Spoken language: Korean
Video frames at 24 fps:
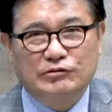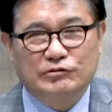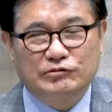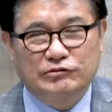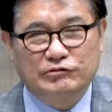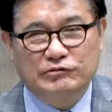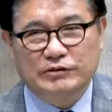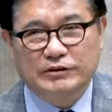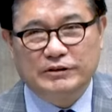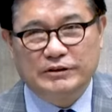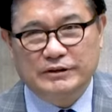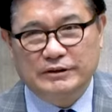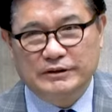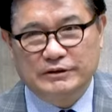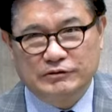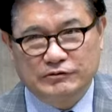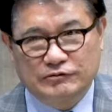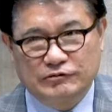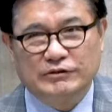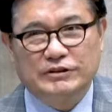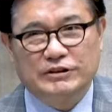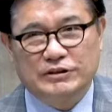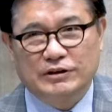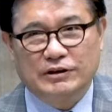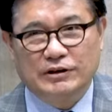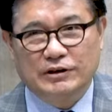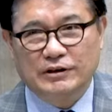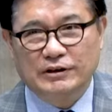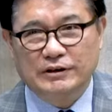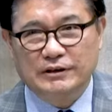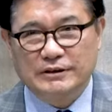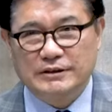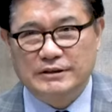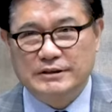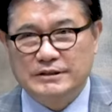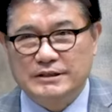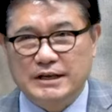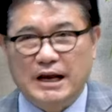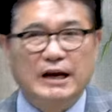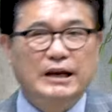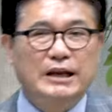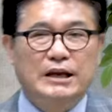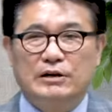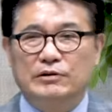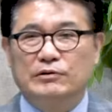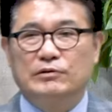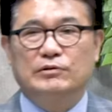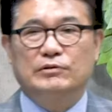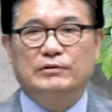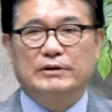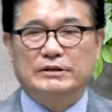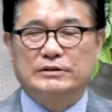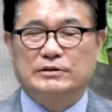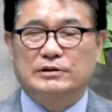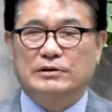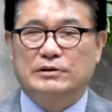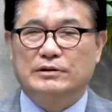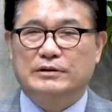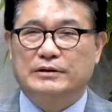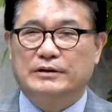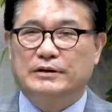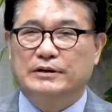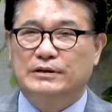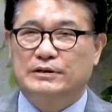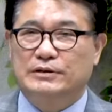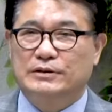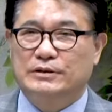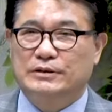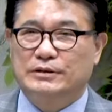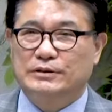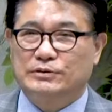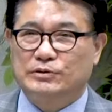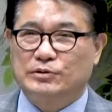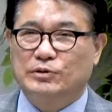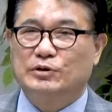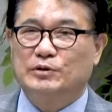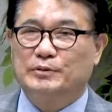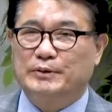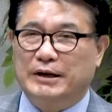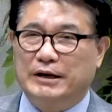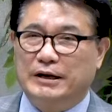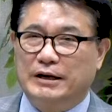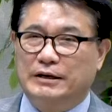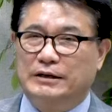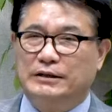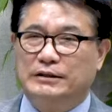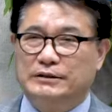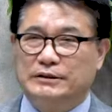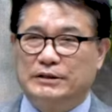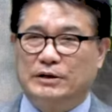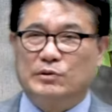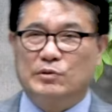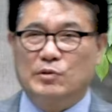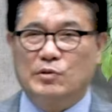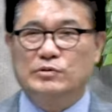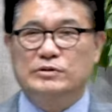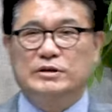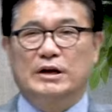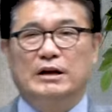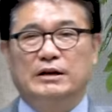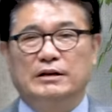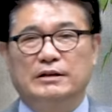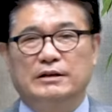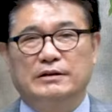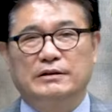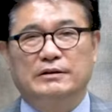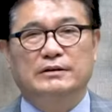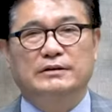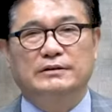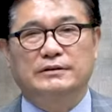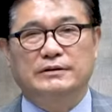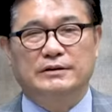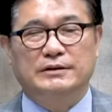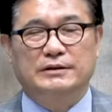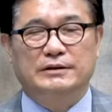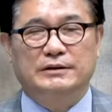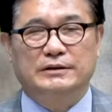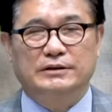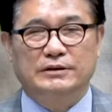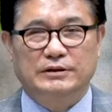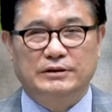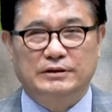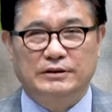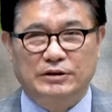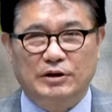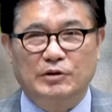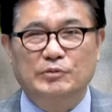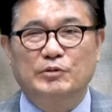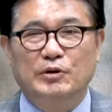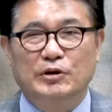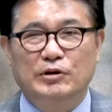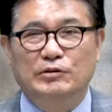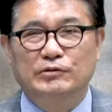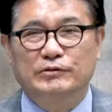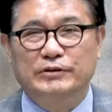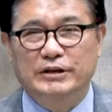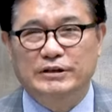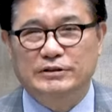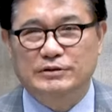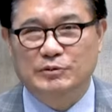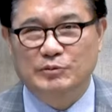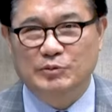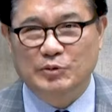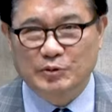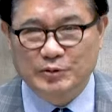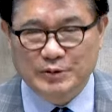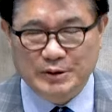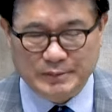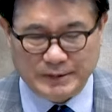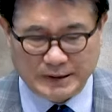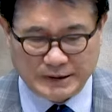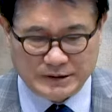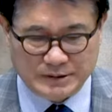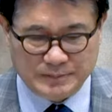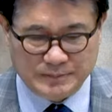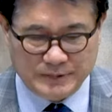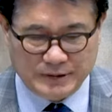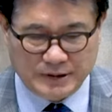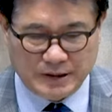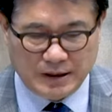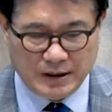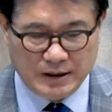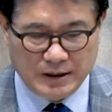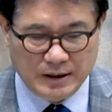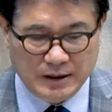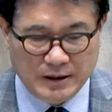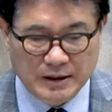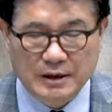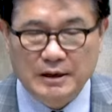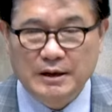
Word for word: 둘이, 둘이서 상해로 가서 소위 말하는 이제 공산 그 혁명을 위해서 몸을 바칩니다.